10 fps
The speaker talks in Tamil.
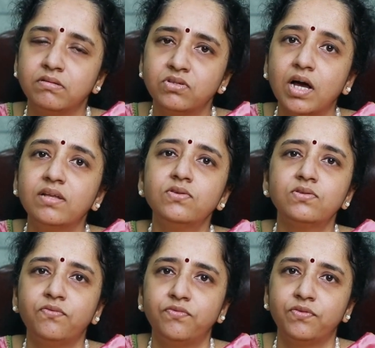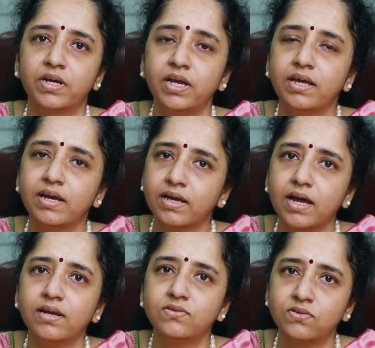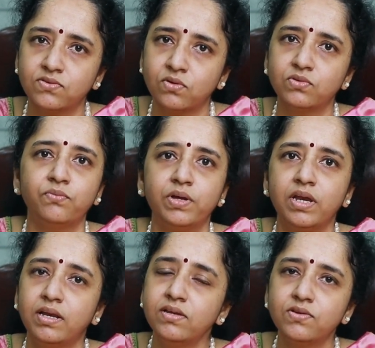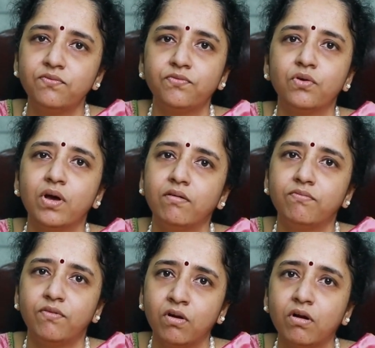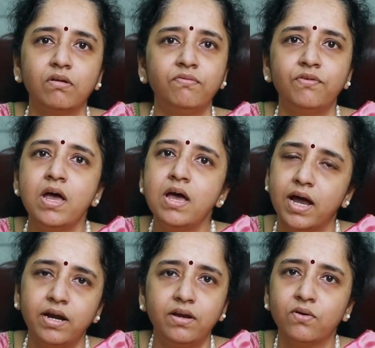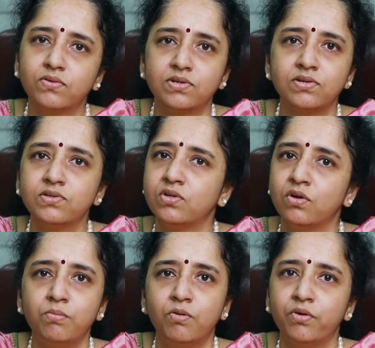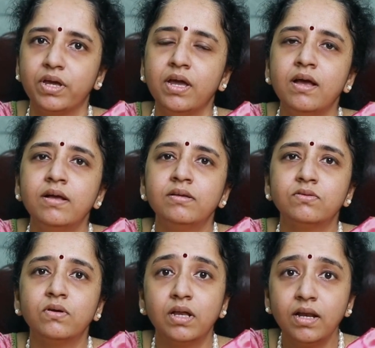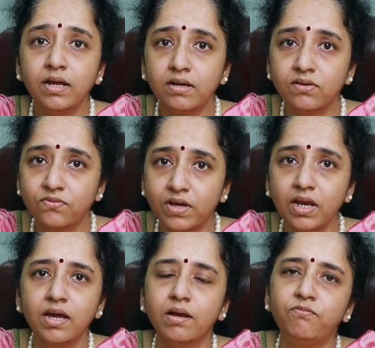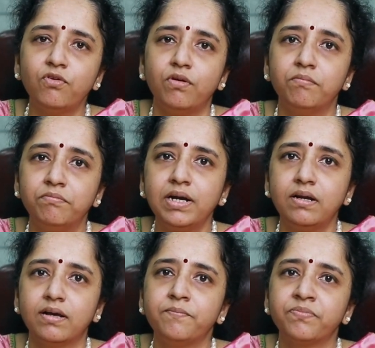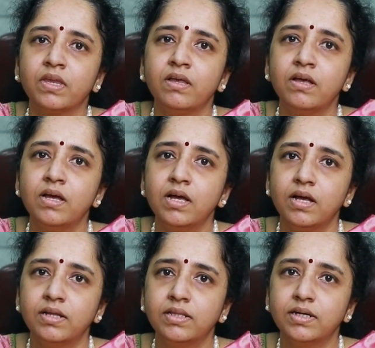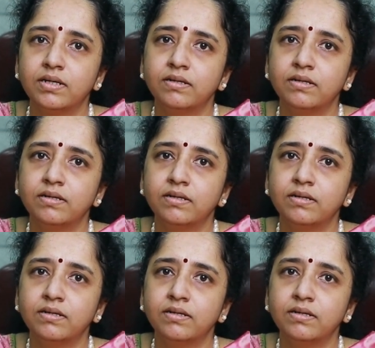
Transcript: சான்சஸ் ஆஃப் கெட்டிங் அ கேன்சர் இஸ் ஆல்சோ வெரி லெஸ் இஃப் யூ ஹாவ் லாட் ஆஃப் ஆன்டி ஆக்சிடென்ட்ஸ் இன் யுவர் பாடி ஸோ அதனால் இட் இஸ் வெரி ஹெல்ப்ஃபுல் பட் இந்த